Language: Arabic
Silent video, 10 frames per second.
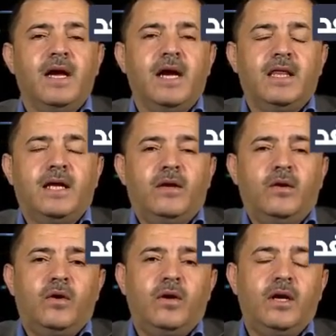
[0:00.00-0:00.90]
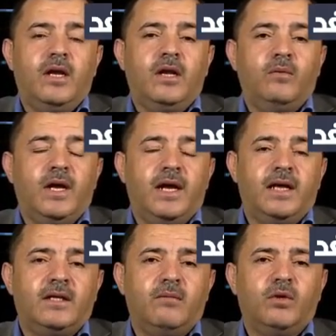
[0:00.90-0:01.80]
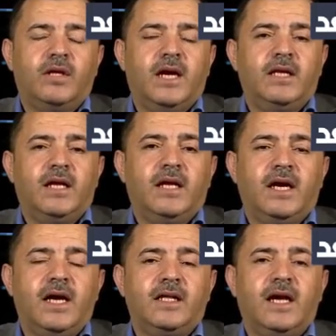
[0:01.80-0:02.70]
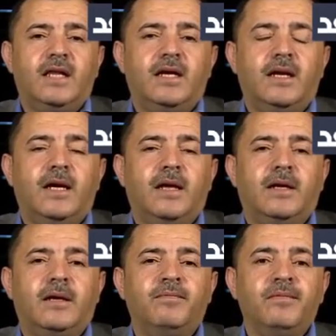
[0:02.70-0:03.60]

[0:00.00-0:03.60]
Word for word: أيضا أن الولايات المتحدة لغاية هذه اللحظة